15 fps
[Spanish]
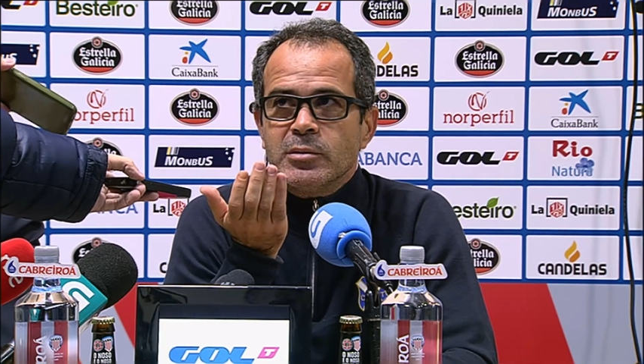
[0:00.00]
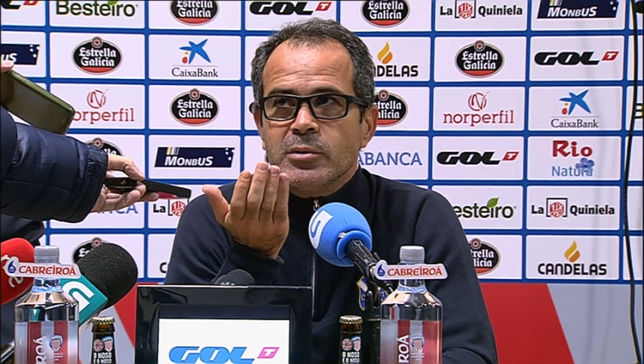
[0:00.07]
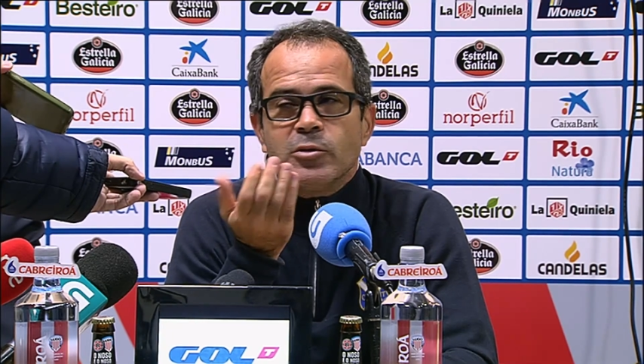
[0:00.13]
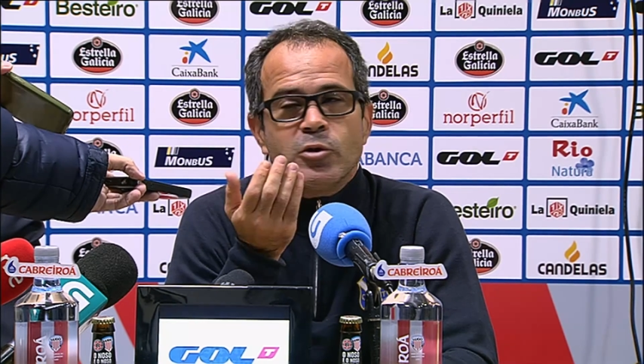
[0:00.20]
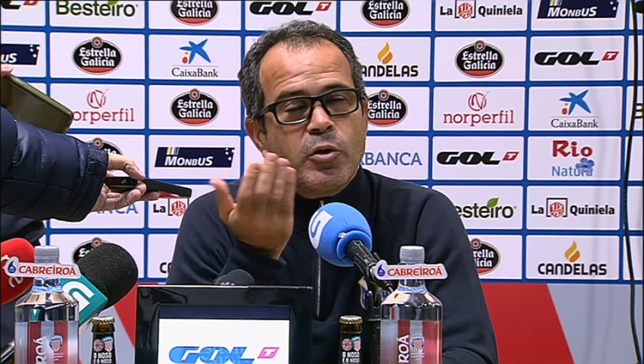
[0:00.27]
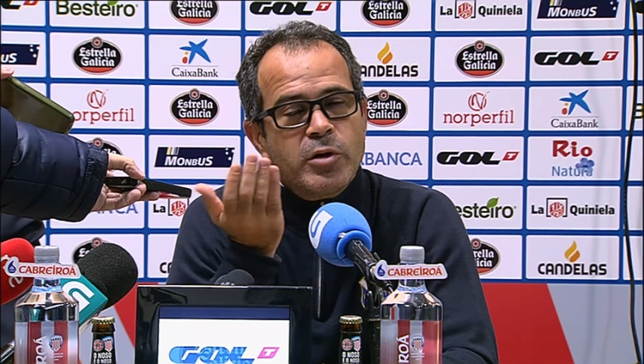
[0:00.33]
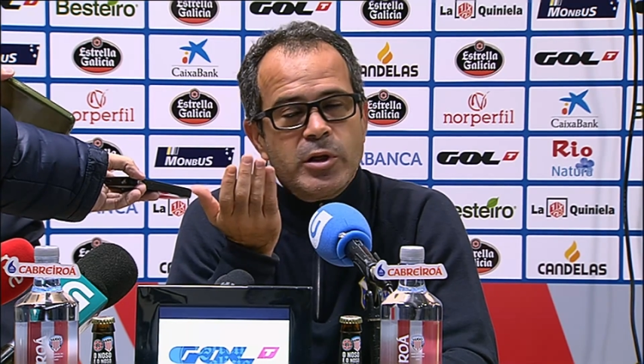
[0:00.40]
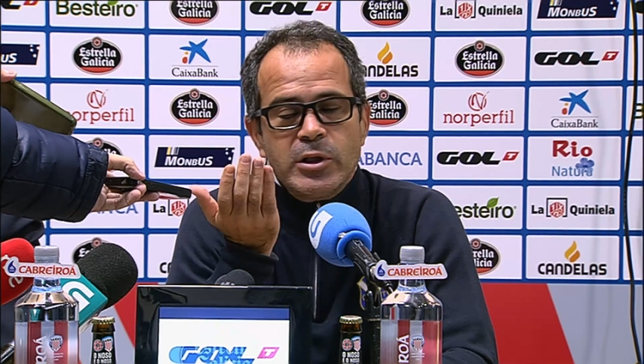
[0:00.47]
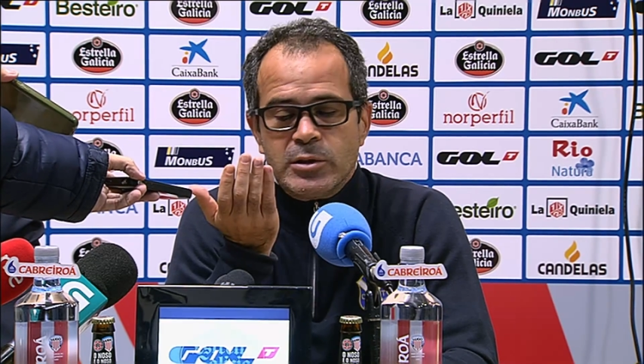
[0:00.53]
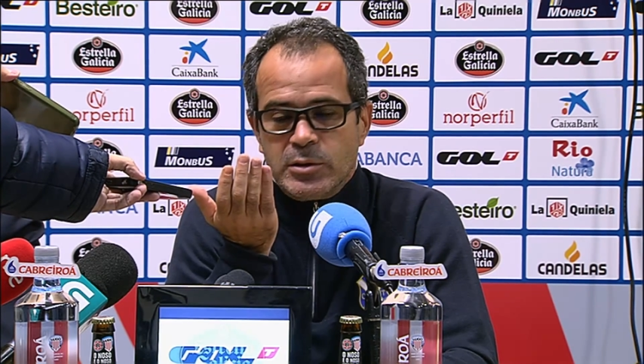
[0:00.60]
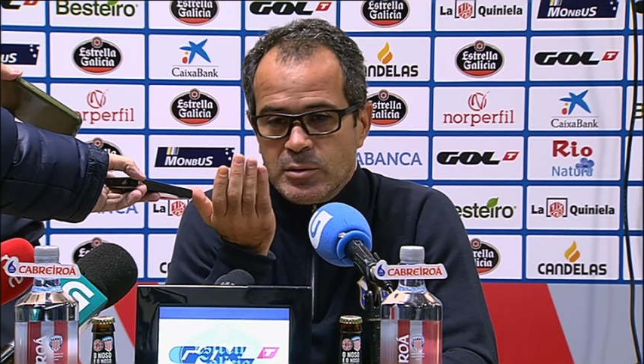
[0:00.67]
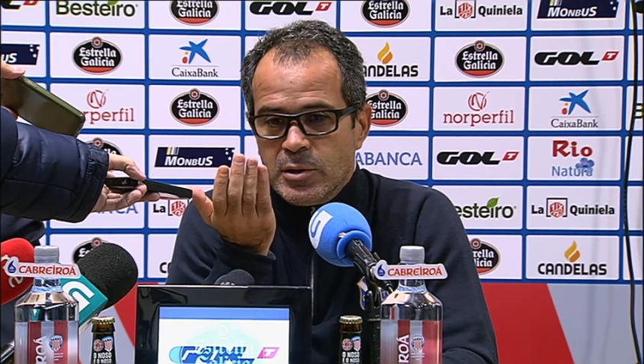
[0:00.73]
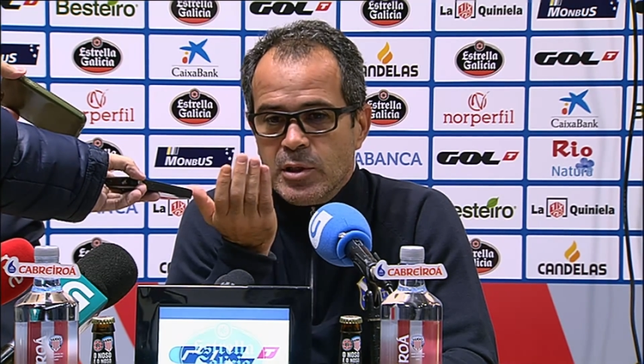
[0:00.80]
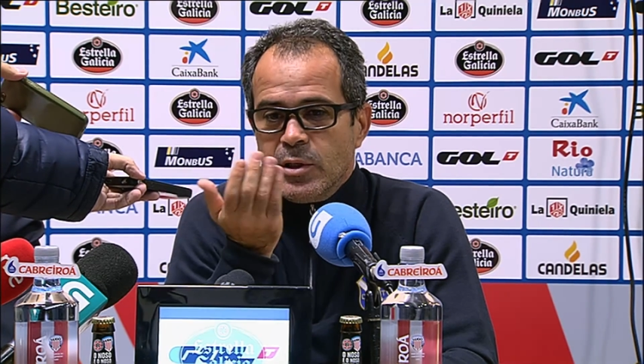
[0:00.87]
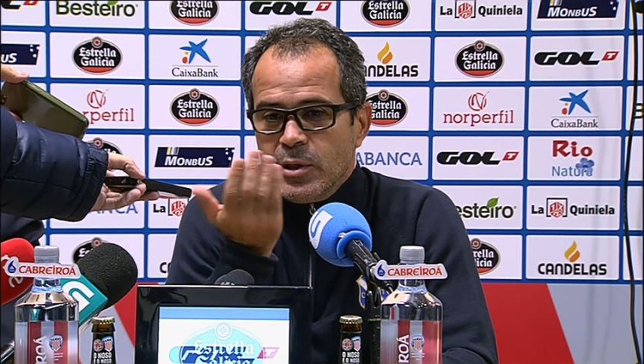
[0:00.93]
Entonces,
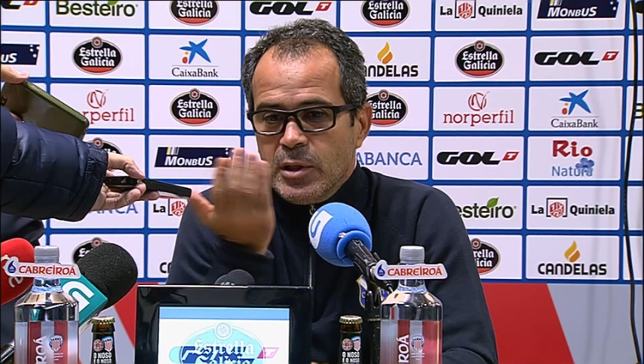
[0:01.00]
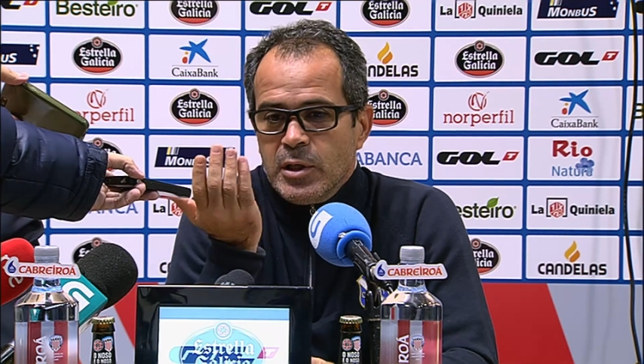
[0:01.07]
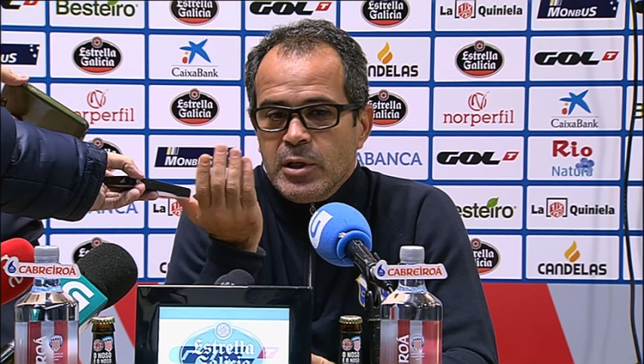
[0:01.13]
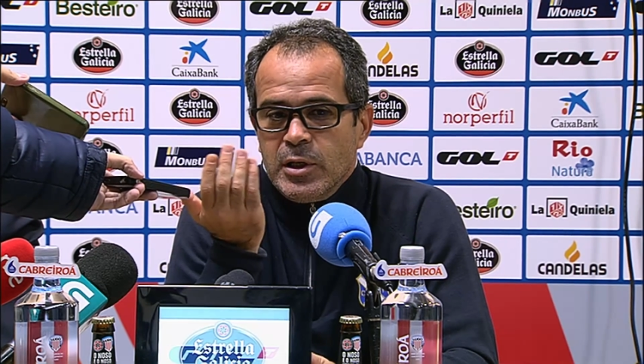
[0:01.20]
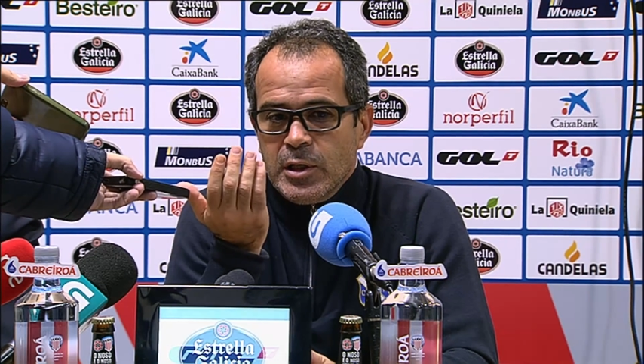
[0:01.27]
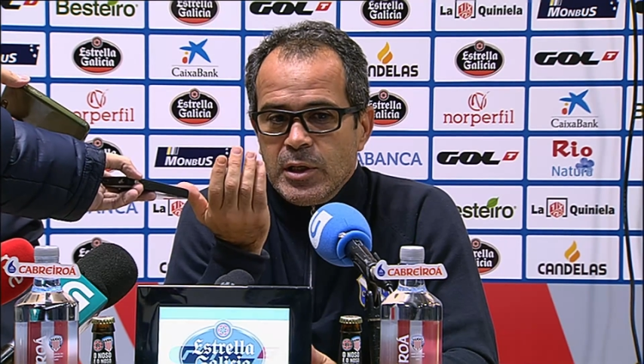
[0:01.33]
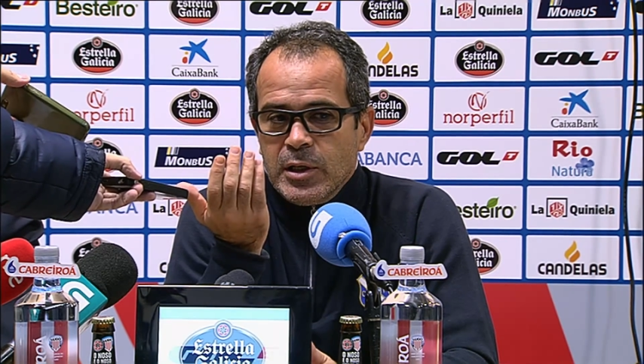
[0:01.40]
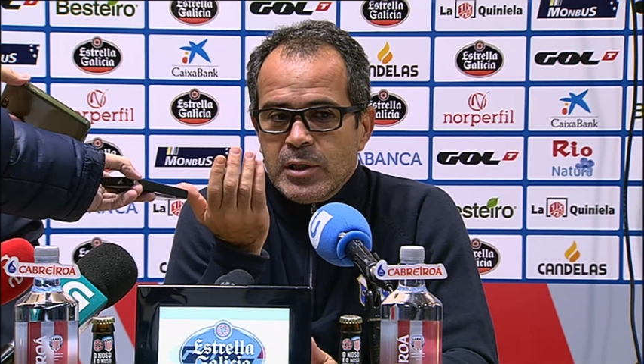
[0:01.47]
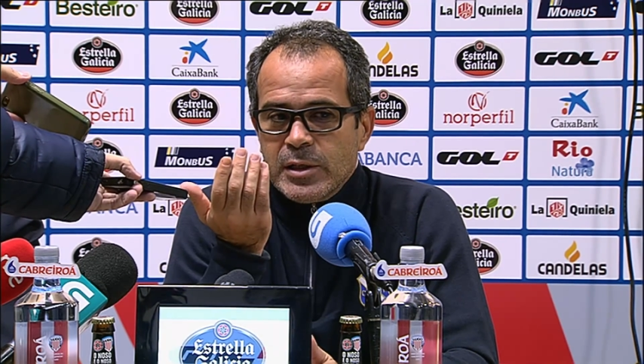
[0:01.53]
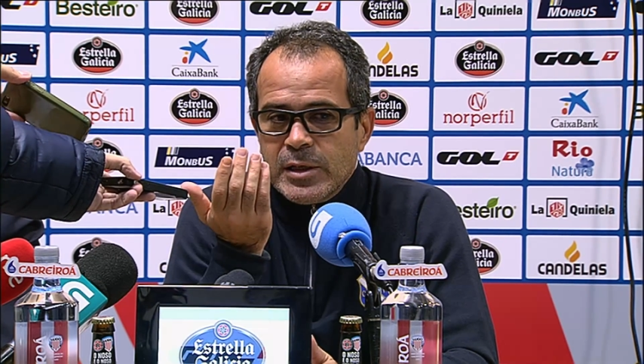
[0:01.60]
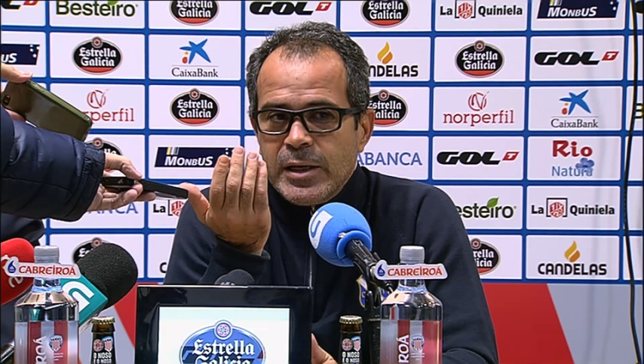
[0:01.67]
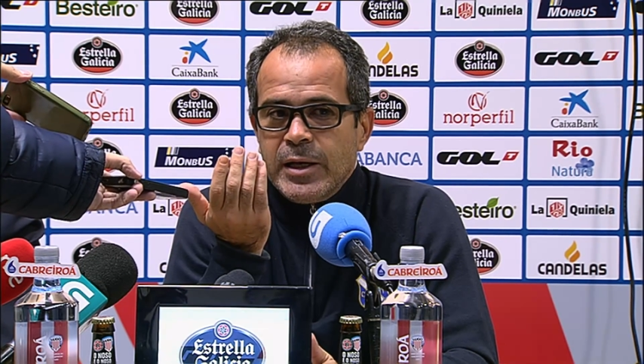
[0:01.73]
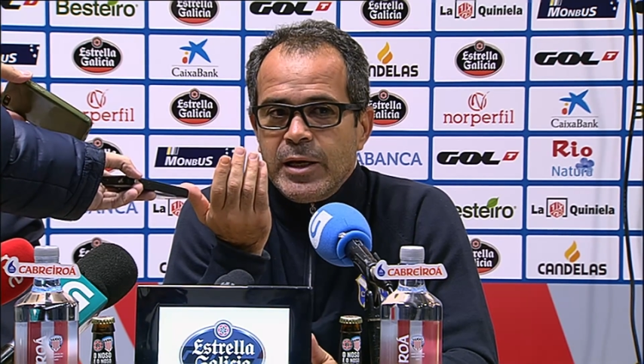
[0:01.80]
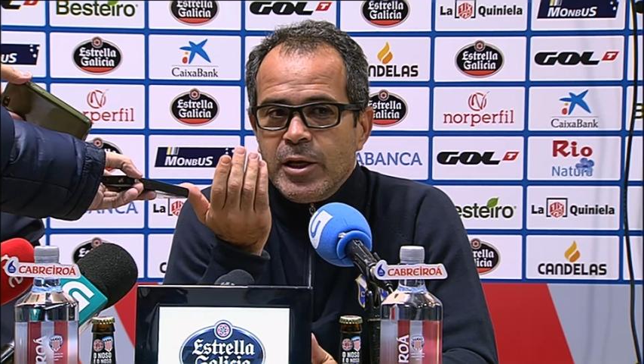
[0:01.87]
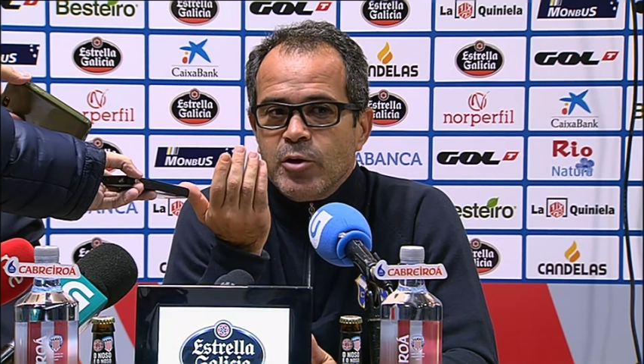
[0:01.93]

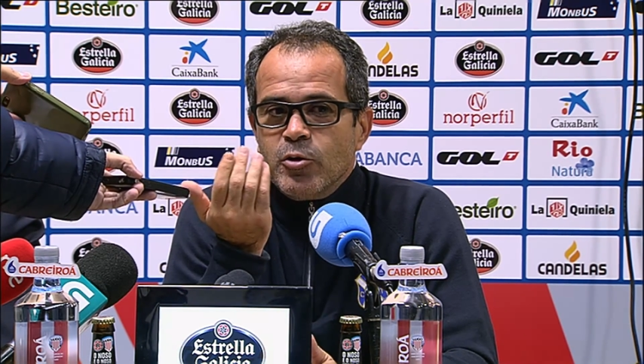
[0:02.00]
eh,